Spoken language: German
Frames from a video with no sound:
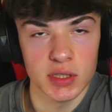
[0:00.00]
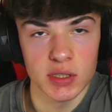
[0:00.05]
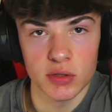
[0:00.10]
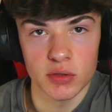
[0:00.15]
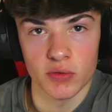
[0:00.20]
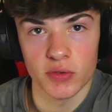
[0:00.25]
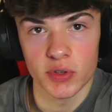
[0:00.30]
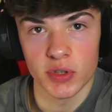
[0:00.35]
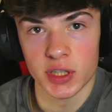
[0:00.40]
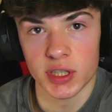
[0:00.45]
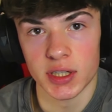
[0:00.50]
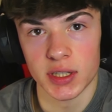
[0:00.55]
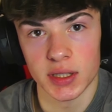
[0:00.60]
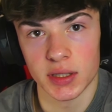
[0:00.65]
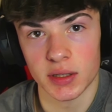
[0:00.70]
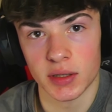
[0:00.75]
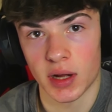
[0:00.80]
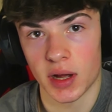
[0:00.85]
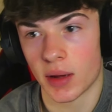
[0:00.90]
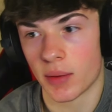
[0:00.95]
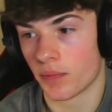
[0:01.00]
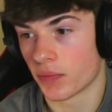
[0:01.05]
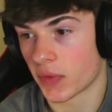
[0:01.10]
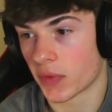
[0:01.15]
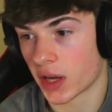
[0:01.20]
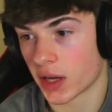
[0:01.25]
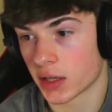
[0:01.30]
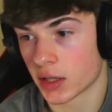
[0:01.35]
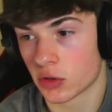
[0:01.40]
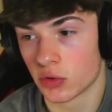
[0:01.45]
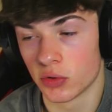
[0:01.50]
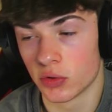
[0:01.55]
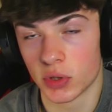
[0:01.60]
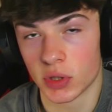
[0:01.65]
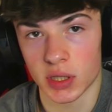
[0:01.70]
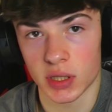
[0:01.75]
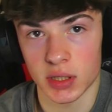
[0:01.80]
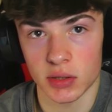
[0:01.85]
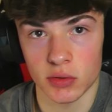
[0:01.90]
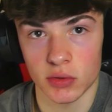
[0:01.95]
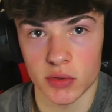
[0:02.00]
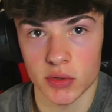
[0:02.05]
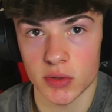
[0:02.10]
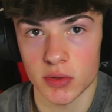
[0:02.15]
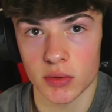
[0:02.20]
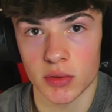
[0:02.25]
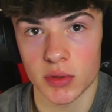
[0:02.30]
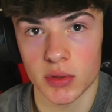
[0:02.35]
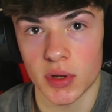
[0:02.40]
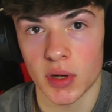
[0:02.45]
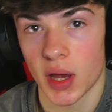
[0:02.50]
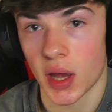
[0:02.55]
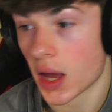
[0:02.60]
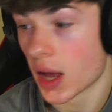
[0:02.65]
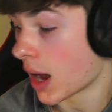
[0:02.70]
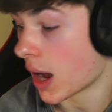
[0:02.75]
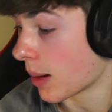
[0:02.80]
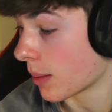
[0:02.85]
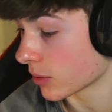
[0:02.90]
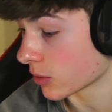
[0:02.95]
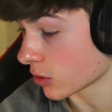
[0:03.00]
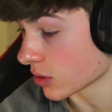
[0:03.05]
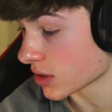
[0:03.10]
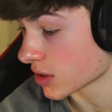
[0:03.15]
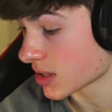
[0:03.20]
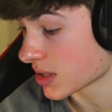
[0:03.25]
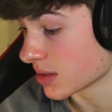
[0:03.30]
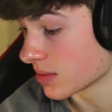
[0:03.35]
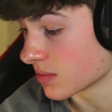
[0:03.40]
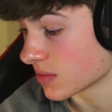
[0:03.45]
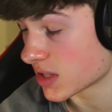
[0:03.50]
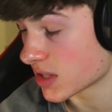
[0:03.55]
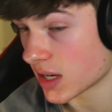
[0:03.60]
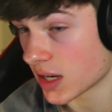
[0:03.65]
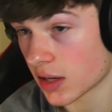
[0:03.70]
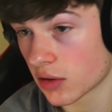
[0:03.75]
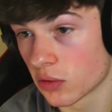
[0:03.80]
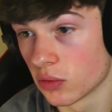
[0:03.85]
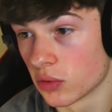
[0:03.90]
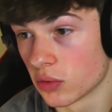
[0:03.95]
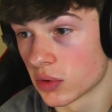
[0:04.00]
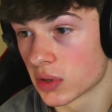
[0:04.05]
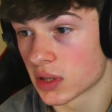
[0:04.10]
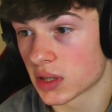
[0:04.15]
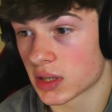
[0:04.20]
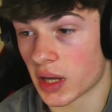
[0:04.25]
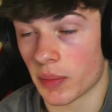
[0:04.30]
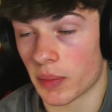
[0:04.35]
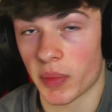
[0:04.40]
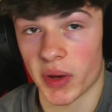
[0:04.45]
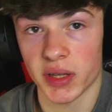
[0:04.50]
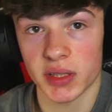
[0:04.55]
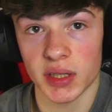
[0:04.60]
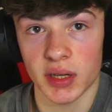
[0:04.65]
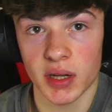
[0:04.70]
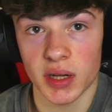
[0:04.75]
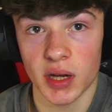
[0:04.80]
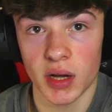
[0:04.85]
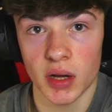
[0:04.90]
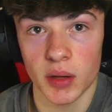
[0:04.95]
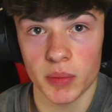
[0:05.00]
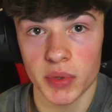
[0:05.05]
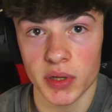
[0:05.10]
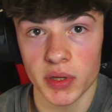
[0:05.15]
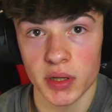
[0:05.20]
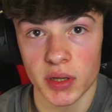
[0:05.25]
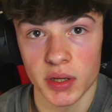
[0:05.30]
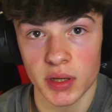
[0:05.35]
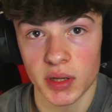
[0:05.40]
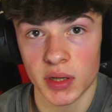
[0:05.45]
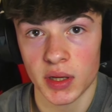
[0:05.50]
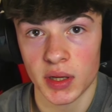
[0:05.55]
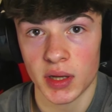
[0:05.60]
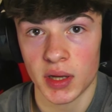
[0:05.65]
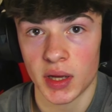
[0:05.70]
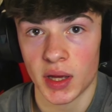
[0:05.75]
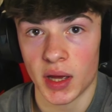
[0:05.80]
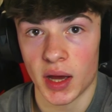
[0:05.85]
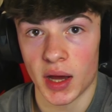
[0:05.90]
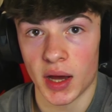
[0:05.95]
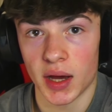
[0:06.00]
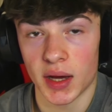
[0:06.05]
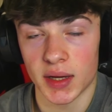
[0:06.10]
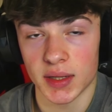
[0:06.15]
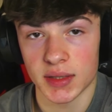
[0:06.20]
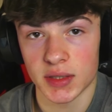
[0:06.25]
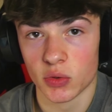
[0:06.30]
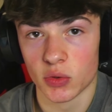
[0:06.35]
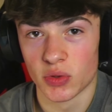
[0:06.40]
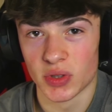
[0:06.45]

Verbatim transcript: nicht so viel ähm, eingetütet und so. Aber trotzdem sehr gut. Der Buttercup hat